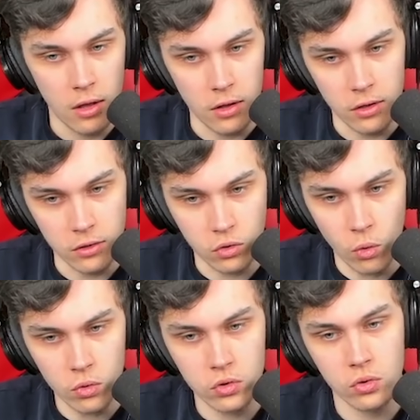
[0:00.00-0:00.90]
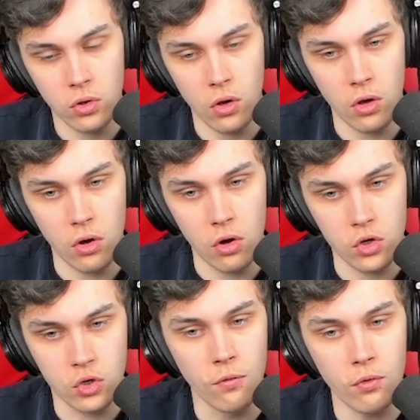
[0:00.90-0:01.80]
donc,
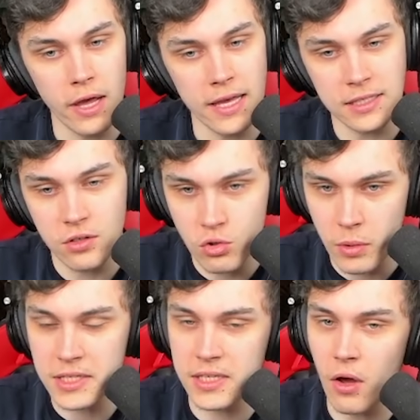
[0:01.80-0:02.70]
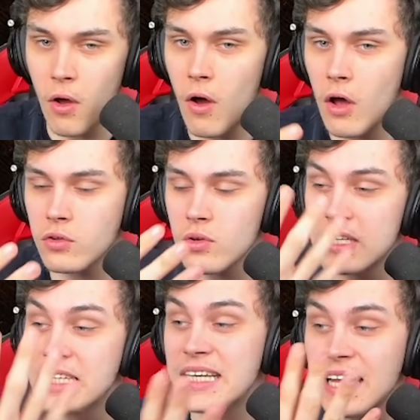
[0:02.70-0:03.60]
je vous laisse choisir entre
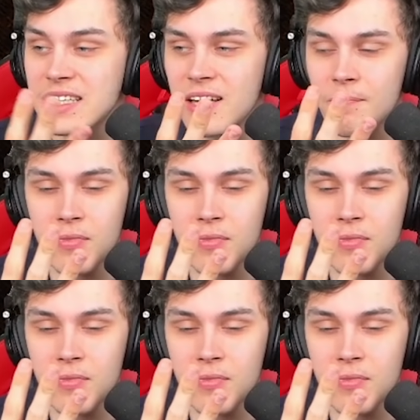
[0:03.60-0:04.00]
ces quatre